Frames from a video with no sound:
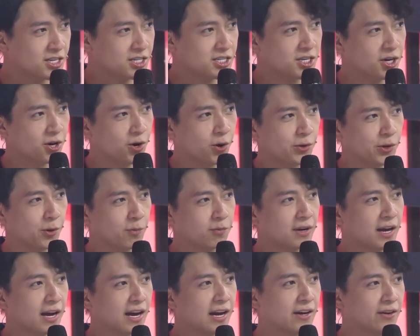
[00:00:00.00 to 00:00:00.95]
Siêu hữu giọng
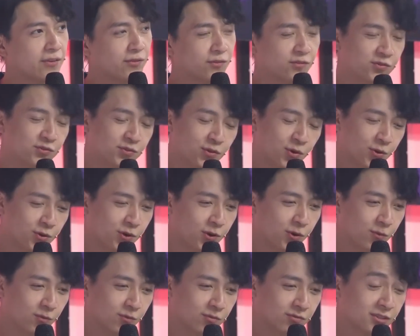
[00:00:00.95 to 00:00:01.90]
ca vô
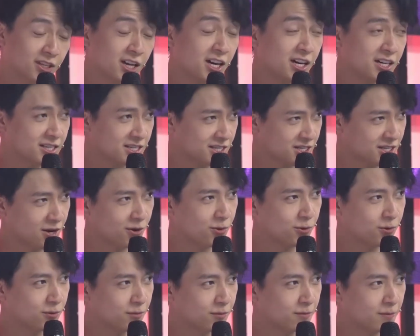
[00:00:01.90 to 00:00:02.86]
cùng thần
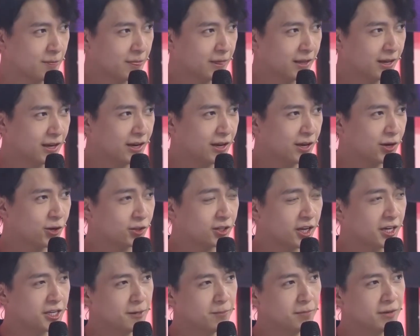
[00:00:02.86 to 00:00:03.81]
sầu, có
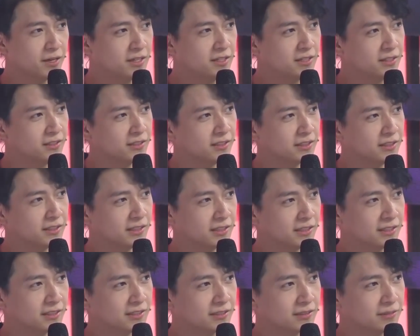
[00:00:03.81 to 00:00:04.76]
thể giúp những người
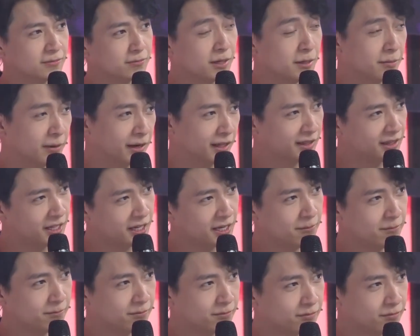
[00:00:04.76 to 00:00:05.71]
bị bệnh
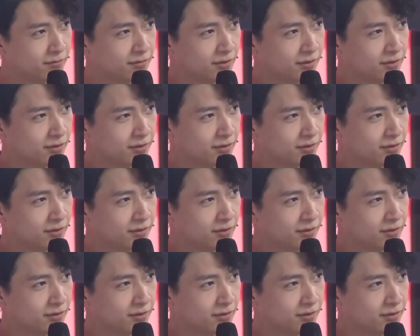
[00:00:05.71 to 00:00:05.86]
tim,